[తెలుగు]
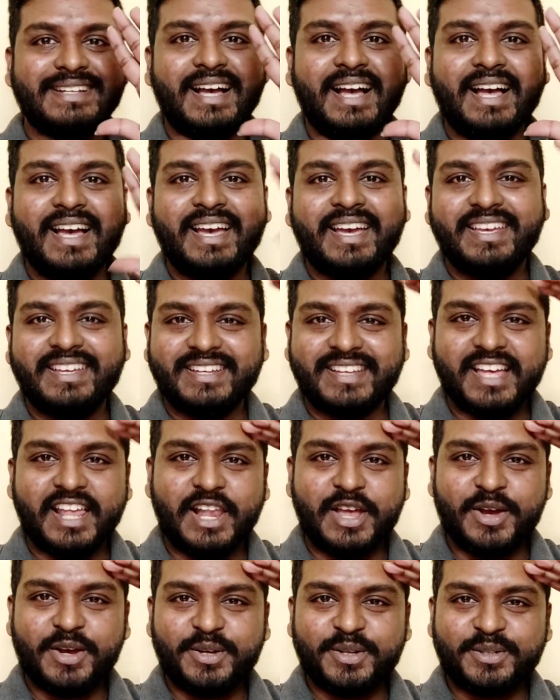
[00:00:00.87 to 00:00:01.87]
హాయ్
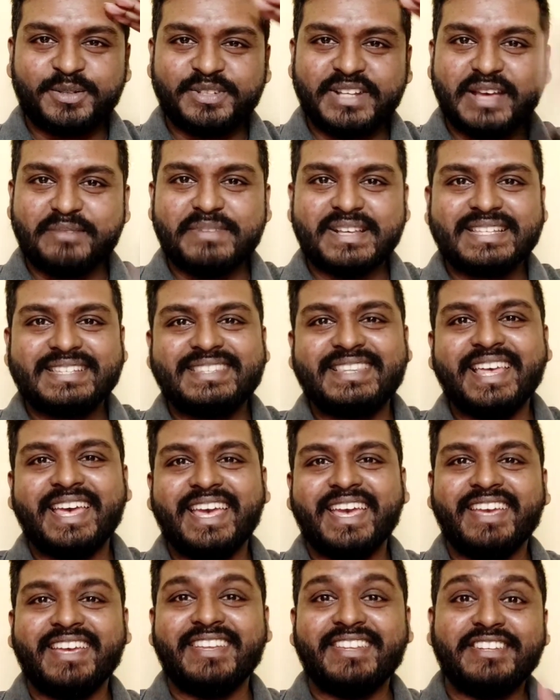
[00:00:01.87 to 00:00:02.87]
హలో నమస్తే
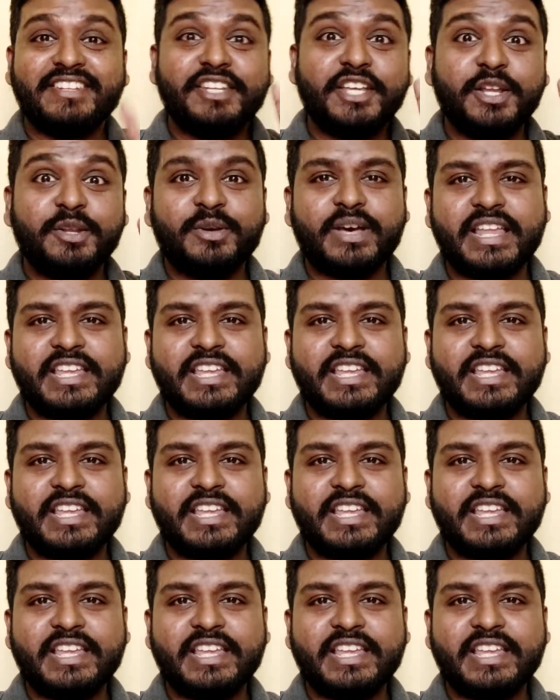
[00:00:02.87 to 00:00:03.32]
నేను